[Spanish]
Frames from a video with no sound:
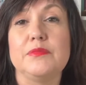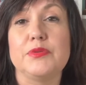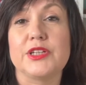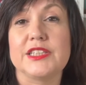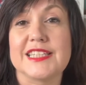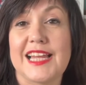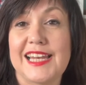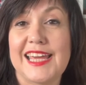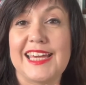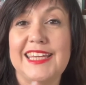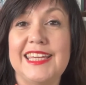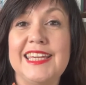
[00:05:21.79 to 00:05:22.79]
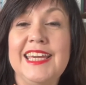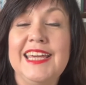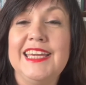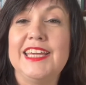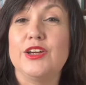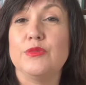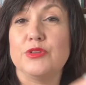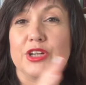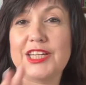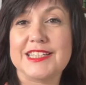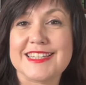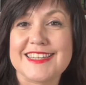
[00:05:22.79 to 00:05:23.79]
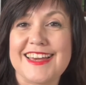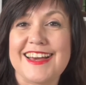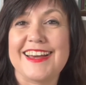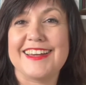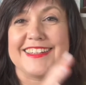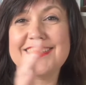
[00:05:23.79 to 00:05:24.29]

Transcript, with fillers: porque sale ahí y como que se ha